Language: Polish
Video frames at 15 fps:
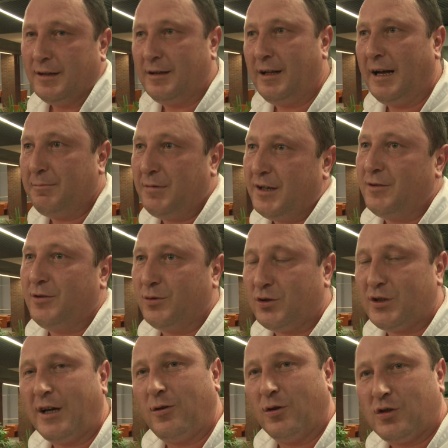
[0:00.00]
Dla mnie no
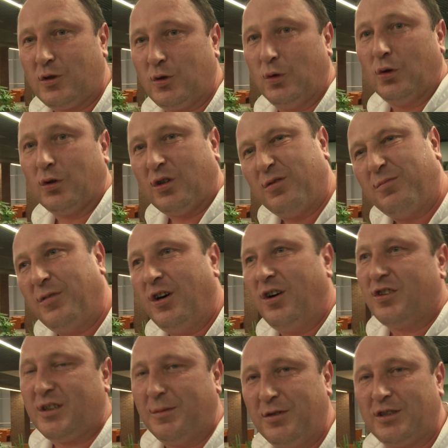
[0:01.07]
już tak od 100 to
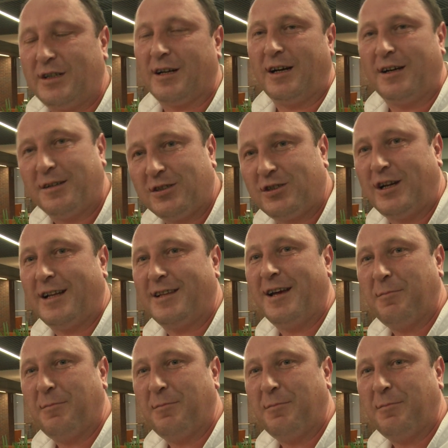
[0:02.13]
może być taka średnia.